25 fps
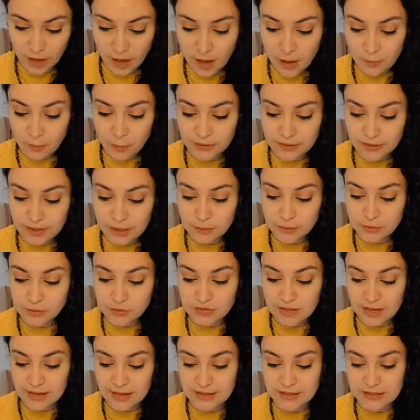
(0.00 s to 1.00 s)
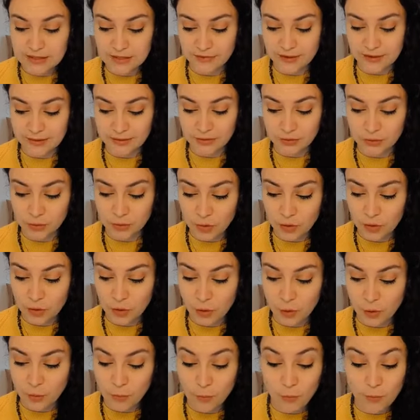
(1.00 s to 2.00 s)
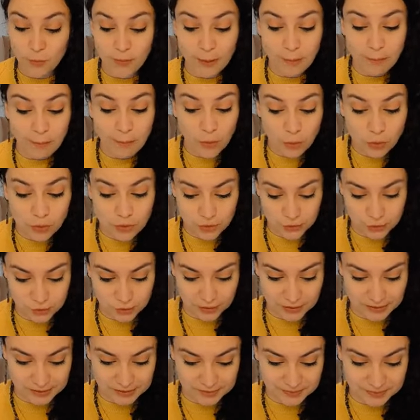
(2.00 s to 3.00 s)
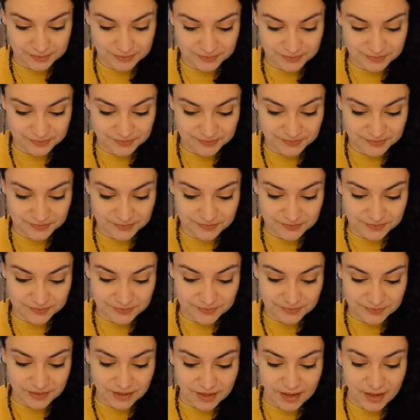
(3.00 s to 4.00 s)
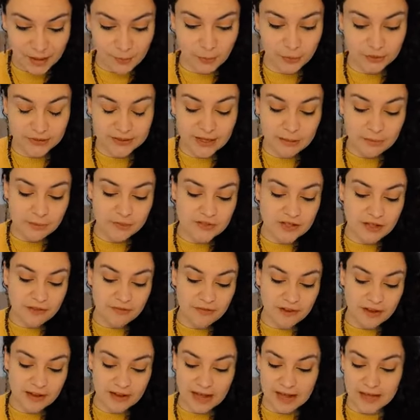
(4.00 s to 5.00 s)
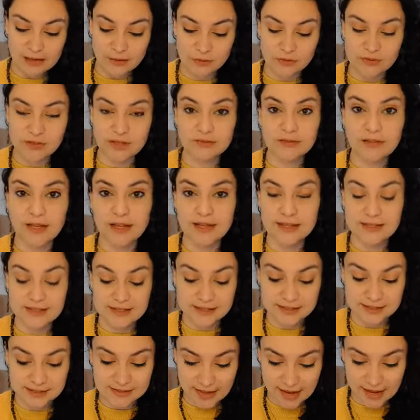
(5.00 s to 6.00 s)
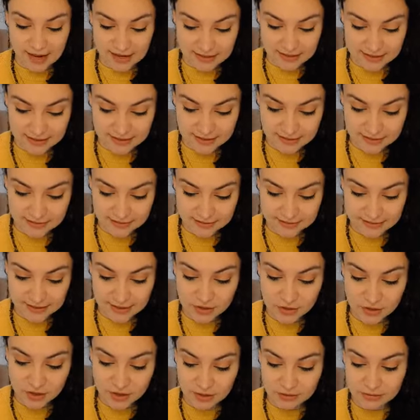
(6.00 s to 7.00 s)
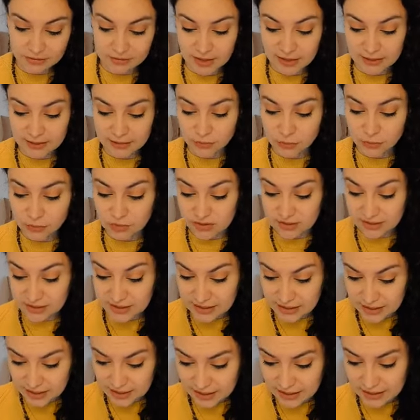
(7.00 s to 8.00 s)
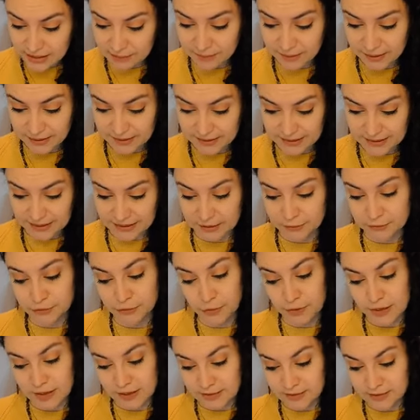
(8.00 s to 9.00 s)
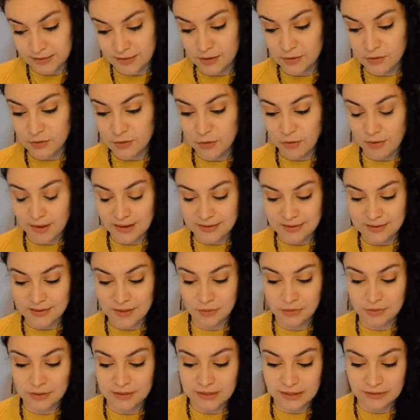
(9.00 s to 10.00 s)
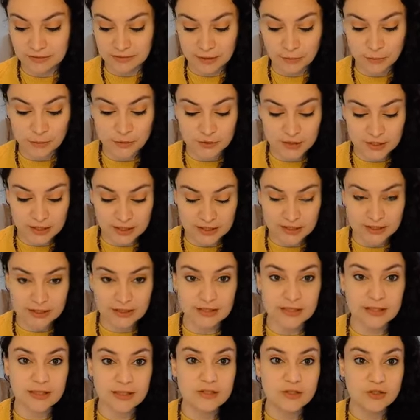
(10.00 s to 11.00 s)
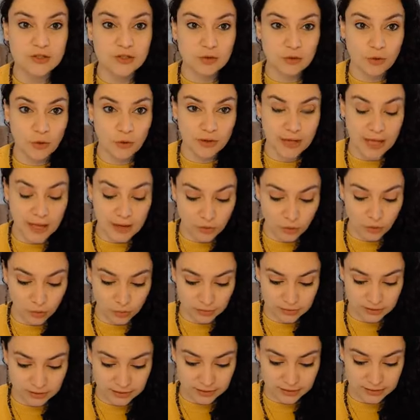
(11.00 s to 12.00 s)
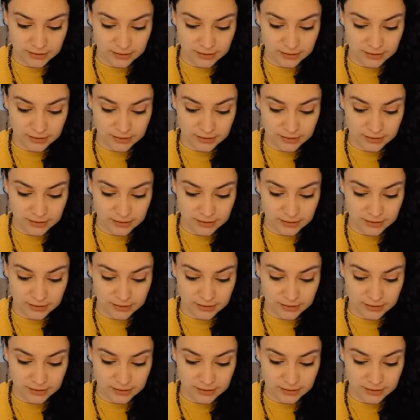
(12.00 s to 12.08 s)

Podemos usar esse fator como uma bússola. Podemos navegar usando a resistência, deixando que ela nos guie para aquela vocação ou ação que devemos seguir antes de qualquer outra.